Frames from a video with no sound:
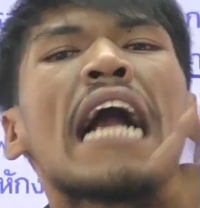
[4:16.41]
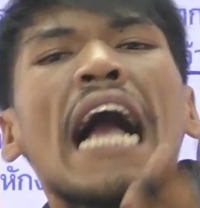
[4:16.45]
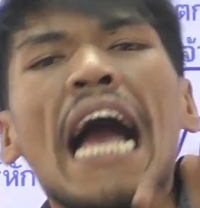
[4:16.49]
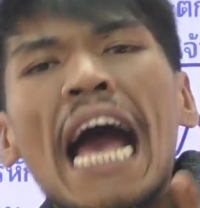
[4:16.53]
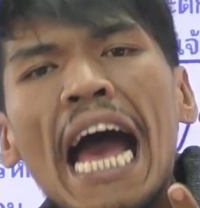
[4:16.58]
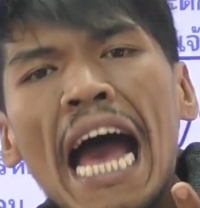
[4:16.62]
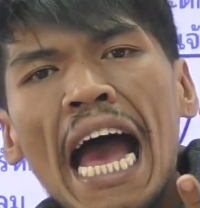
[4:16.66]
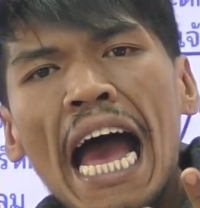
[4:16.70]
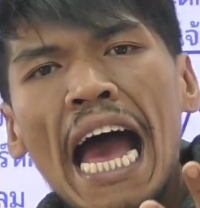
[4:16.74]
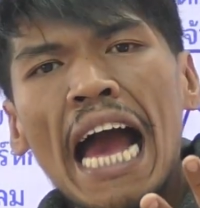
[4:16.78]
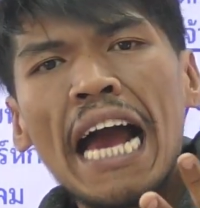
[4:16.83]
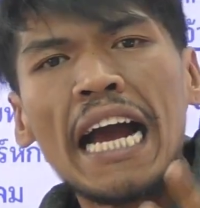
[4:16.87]

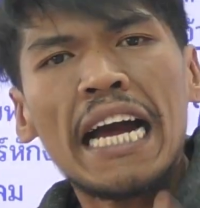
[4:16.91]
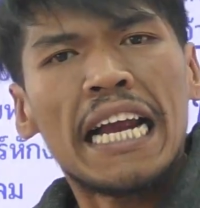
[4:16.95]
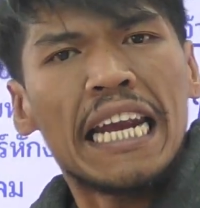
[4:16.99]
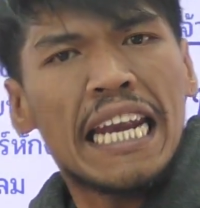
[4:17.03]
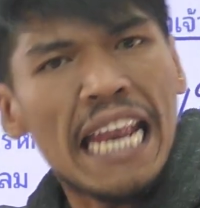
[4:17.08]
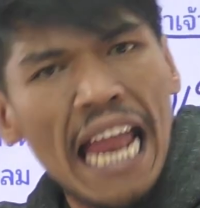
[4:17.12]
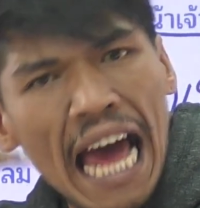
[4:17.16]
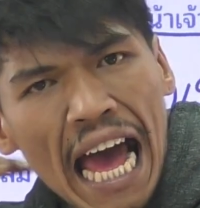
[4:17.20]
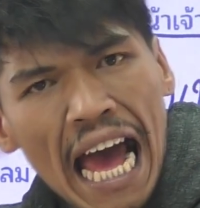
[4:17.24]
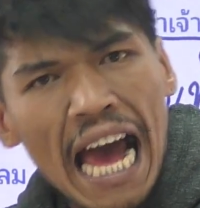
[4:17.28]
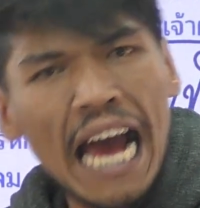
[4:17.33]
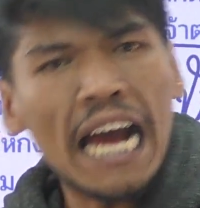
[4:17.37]
คาง
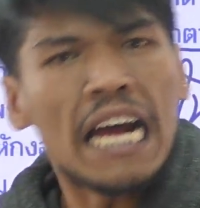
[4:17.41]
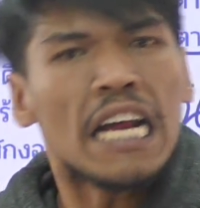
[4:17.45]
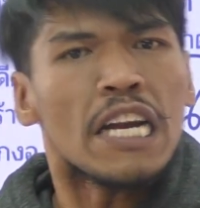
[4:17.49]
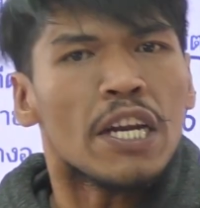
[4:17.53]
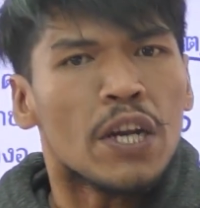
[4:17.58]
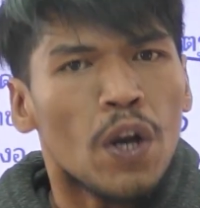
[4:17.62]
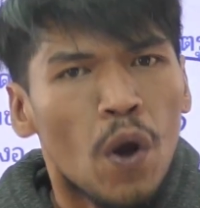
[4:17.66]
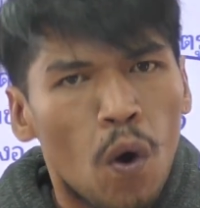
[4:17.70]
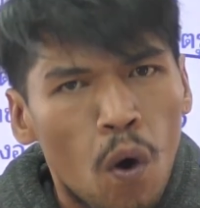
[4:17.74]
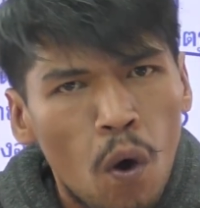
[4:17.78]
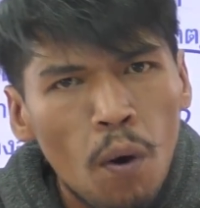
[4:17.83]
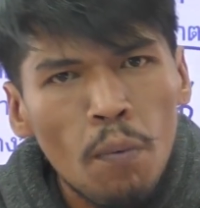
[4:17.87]
หลัง
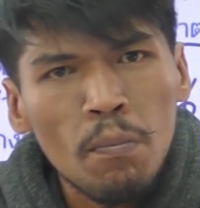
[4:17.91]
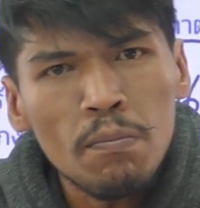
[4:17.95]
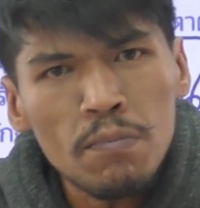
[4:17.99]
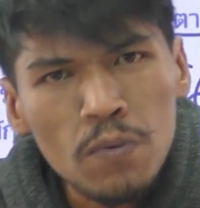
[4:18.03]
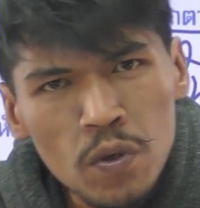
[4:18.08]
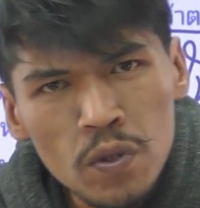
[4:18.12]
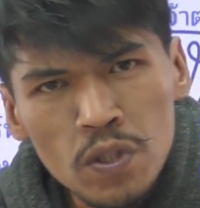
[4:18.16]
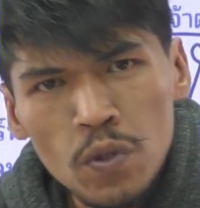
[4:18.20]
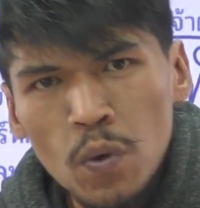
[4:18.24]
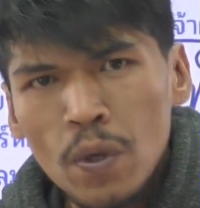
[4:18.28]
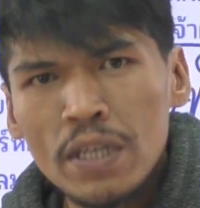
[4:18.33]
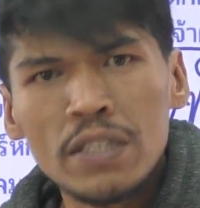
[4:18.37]
นม
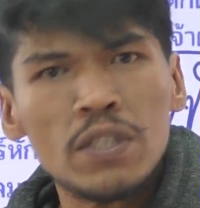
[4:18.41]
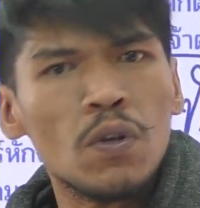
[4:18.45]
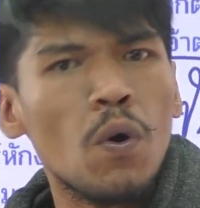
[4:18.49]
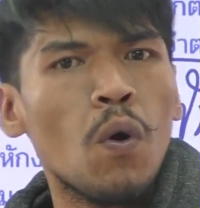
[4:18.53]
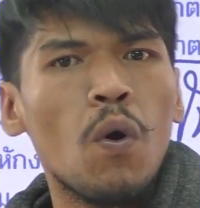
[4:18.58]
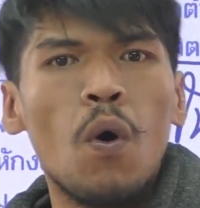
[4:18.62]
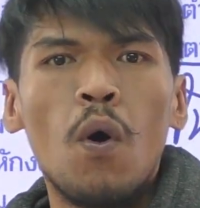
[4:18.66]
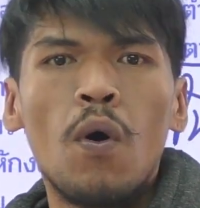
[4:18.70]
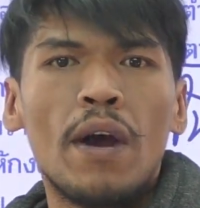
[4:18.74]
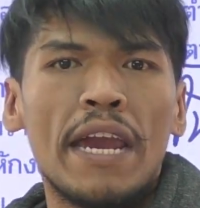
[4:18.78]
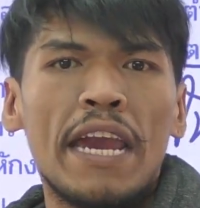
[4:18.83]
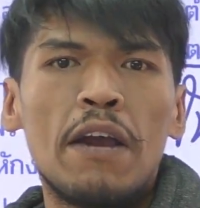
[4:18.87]
ทั่วทร
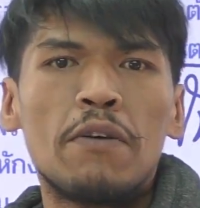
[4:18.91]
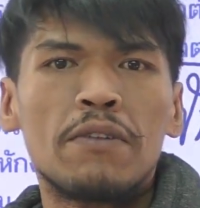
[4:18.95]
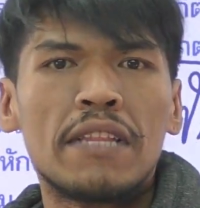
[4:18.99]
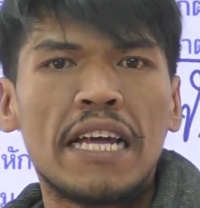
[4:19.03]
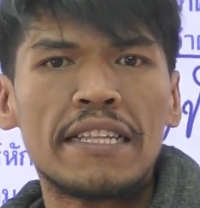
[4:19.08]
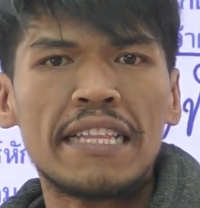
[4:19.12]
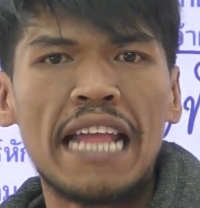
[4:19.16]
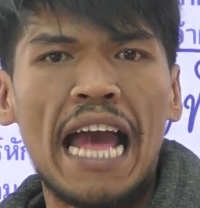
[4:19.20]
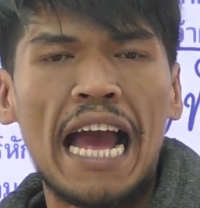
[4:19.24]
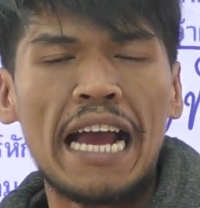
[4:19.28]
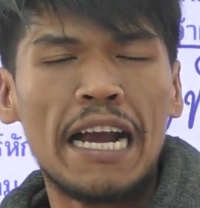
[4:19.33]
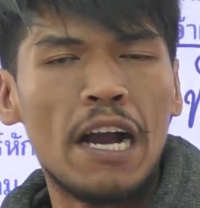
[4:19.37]
งองค์เอว
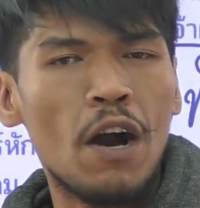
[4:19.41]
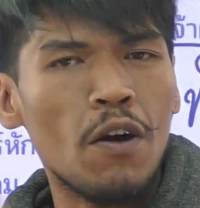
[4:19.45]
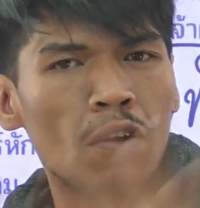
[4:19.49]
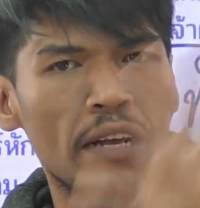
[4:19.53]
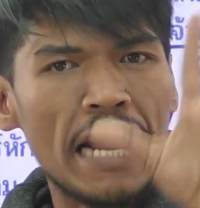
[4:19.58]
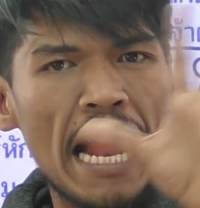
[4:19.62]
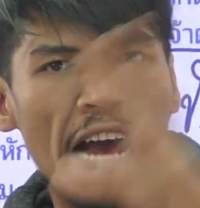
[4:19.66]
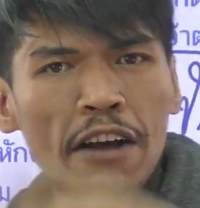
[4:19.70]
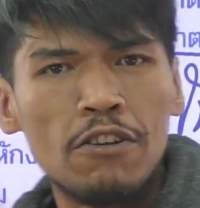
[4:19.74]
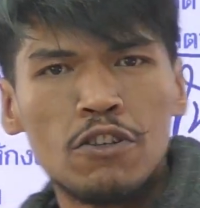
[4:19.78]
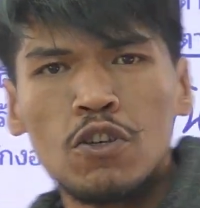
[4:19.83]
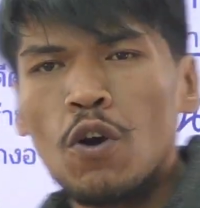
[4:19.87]
ต่างๆเขา
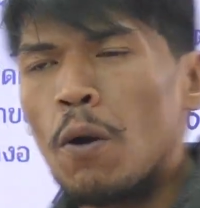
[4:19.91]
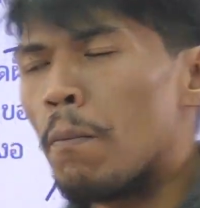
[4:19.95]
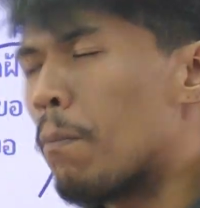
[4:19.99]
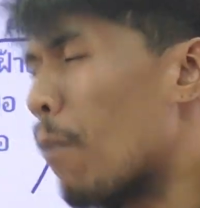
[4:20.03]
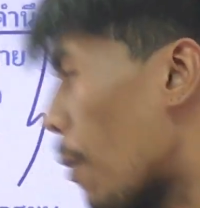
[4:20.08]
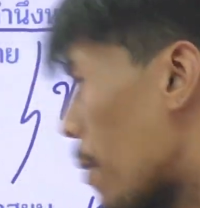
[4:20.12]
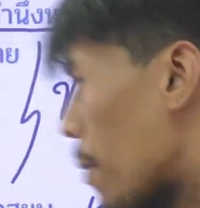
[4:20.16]
กล่าวชม